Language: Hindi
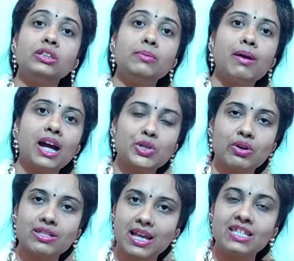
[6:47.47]
दिन बाद जो
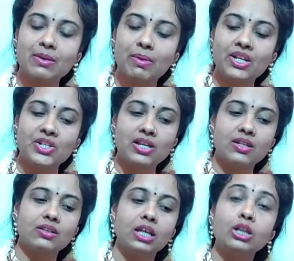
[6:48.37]
है सास के पास जा
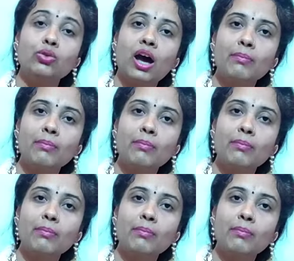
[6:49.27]
सकते हैं तो